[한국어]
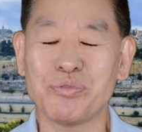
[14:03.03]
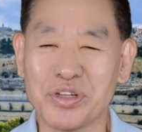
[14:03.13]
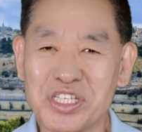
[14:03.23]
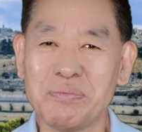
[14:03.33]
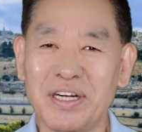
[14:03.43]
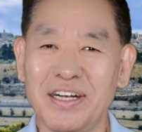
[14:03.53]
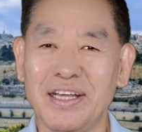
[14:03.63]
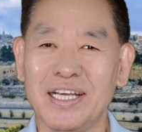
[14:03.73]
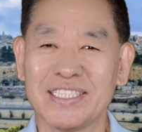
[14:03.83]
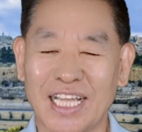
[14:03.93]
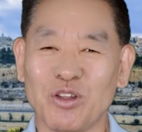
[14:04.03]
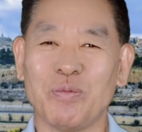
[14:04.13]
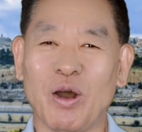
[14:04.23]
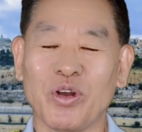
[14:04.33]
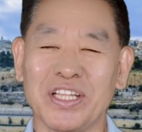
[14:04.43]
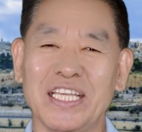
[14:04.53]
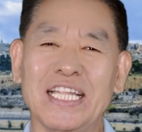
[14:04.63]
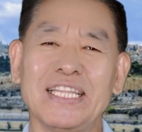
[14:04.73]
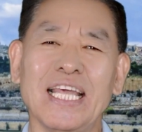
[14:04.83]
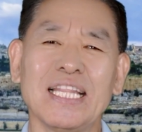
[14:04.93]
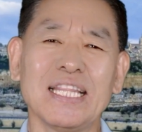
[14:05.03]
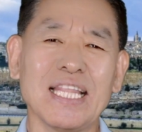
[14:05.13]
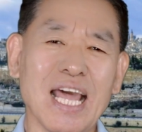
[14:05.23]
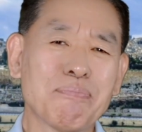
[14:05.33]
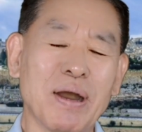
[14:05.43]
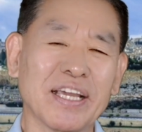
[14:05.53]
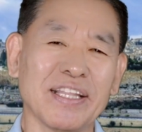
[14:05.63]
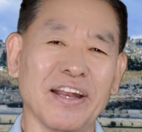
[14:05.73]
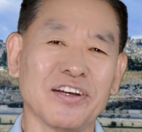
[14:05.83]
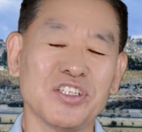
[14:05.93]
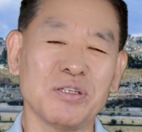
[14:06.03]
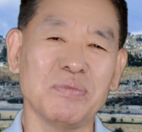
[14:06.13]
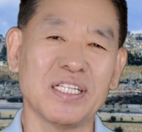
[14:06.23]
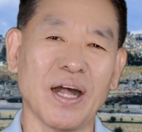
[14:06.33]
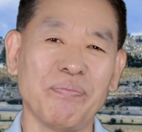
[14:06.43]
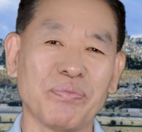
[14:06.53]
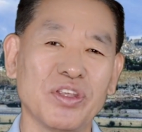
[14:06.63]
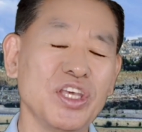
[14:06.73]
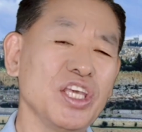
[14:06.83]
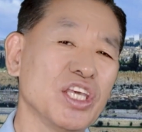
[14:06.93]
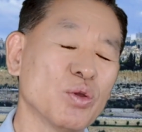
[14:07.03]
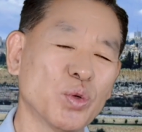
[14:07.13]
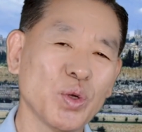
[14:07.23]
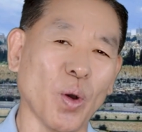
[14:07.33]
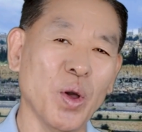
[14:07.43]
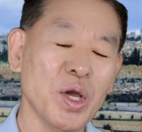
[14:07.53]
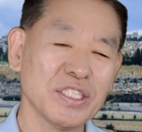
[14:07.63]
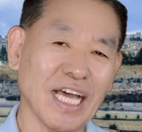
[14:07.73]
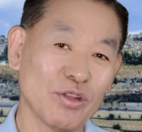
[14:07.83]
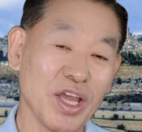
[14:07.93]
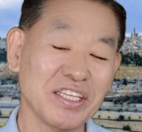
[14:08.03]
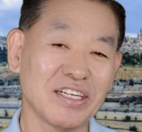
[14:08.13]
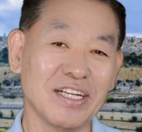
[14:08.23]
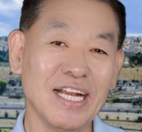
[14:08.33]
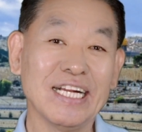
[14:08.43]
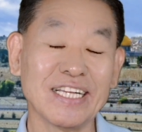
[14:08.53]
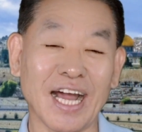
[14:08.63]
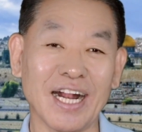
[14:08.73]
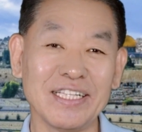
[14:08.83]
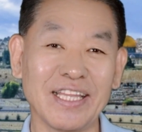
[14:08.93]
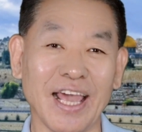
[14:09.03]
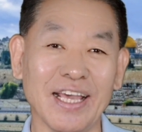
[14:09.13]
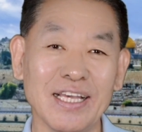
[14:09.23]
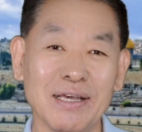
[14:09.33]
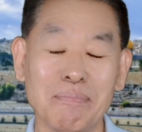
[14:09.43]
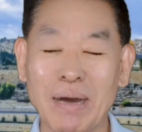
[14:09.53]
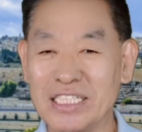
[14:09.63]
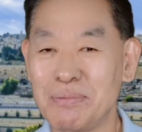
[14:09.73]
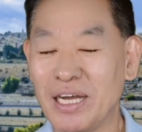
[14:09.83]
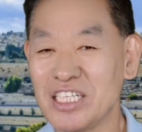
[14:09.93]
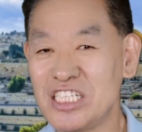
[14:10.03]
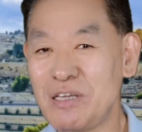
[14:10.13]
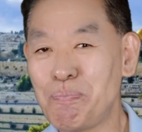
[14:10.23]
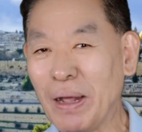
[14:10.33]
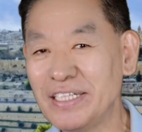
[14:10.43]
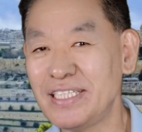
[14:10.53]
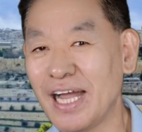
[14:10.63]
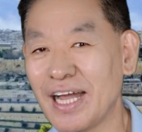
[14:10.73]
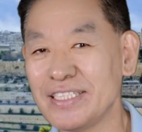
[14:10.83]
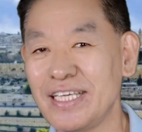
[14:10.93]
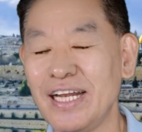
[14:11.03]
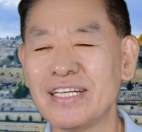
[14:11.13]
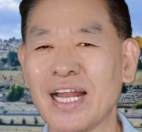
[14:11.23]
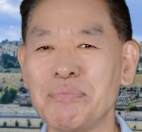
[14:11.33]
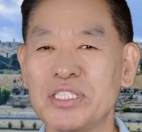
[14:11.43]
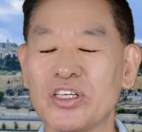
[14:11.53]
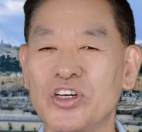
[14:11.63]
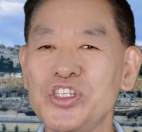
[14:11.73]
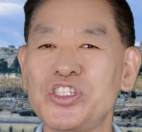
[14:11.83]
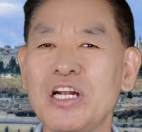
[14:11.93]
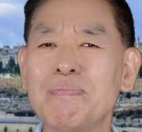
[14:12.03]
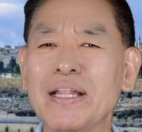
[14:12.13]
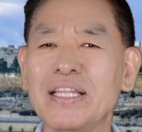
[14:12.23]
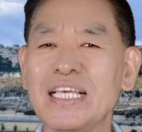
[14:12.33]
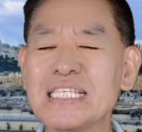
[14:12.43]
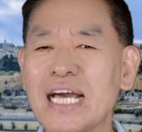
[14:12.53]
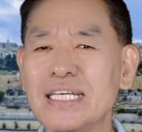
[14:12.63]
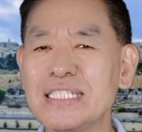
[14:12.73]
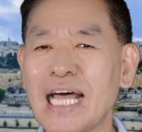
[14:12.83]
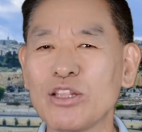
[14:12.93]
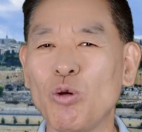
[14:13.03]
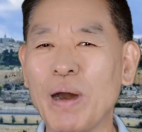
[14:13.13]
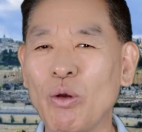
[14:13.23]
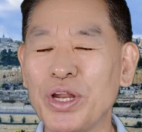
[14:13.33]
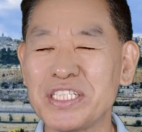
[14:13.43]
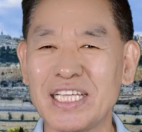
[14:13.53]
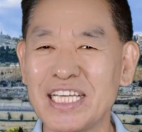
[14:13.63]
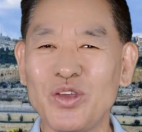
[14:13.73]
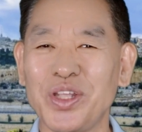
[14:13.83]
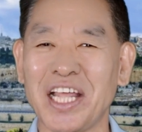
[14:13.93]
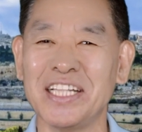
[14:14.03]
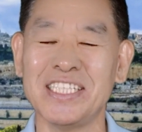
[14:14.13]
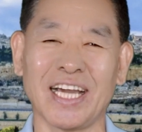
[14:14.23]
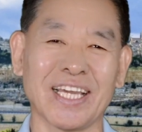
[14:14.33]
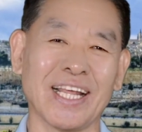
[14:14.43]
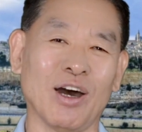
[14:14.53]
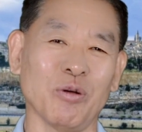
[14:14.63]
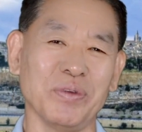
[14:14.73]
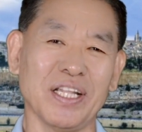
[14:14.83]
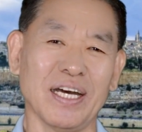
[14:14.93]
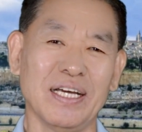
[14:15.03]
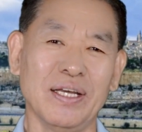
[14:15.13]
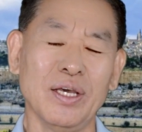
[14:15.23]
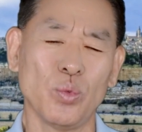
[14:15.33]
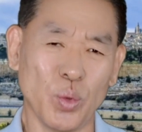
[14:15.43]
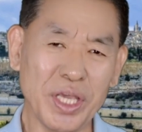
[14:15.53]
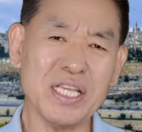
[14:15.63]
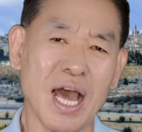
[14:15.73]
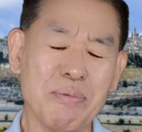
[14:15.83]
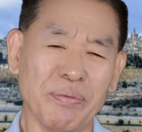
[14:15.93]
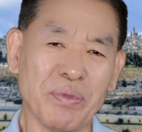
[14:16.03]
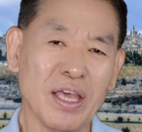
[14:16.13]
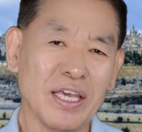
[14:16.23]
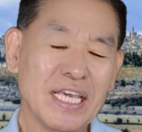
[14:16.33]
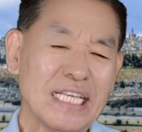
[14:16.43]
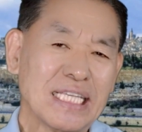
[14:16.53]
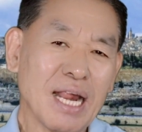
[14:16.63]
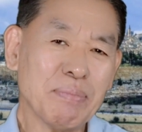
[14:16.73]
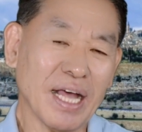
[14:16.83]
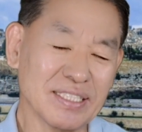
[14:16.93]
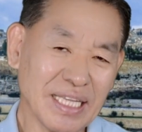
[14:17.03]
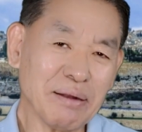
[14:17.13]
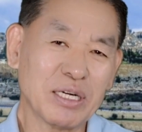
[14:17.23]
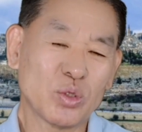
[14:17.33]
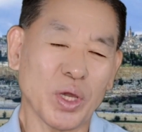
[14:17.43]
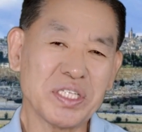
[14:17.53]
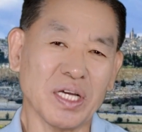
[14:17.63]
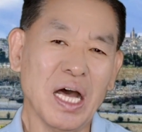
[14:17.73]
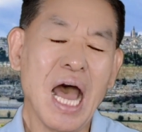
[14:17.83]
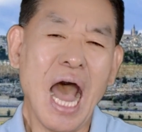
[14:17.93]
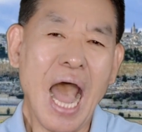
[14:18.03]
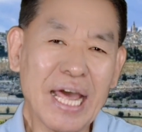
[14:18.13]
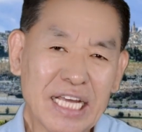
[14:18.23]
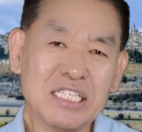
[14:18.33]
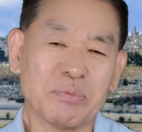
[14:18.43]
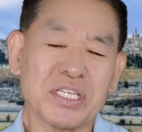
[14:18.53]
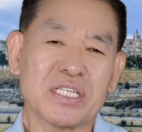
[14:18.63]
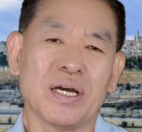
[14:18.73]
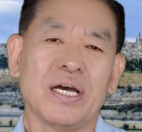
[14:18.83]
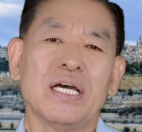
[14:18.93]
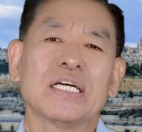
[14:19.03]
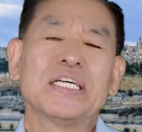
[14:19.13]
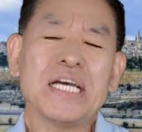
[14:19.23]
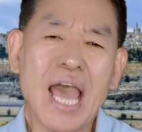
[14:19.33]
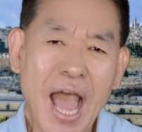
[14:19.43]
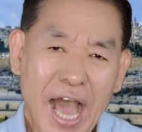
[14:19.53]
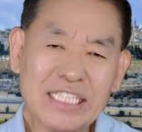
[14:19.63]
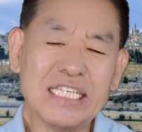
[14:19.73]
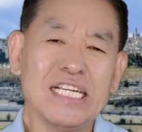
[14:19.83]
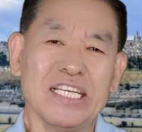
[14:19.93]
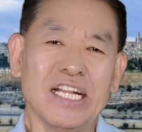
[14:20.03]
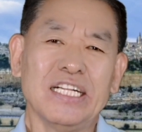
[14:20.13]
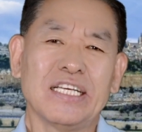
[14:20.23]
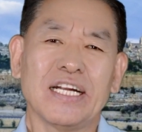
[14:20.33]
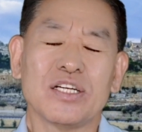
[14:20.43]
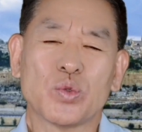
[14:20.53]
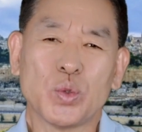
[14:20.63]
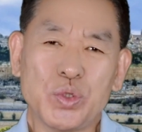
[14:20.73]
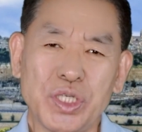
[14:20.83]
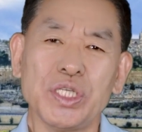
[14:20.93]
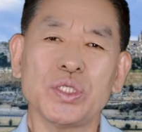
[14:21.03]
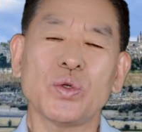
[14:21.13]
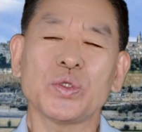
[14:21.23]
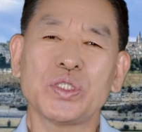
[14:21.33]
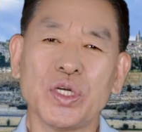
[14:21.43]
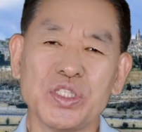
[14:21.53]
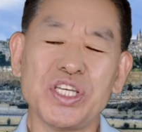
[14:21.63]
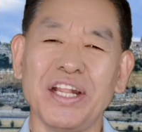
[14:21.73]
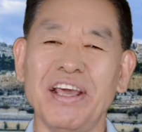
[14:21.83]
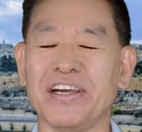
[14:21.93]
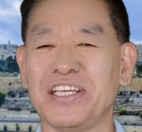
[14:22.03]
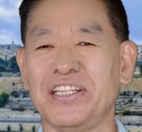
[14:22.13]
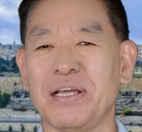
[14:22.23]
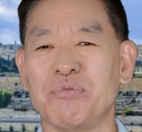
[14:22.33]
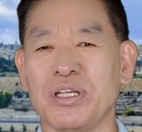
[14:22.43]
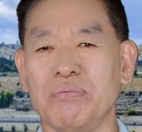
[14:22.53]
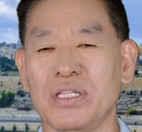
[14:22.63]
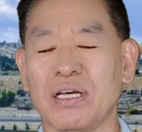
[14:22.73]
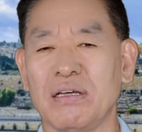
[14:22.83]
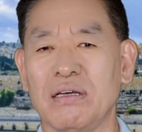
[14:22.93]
부르심을 사도 바울은 이때 탁 받게 되는 것입니다. 이 이후로 사도행전을 읽어나갈 때 마지막 이십팔 장까지 읽어나면서 거의 절반 이상은 사도 바울의 선교에 대한 이야기가 나옵니다. 왜냐하면 이 사람 한 사람을 통해서 하나님께서 그의 하실 일들을 구체적으로 성취해내었기 때문입니다.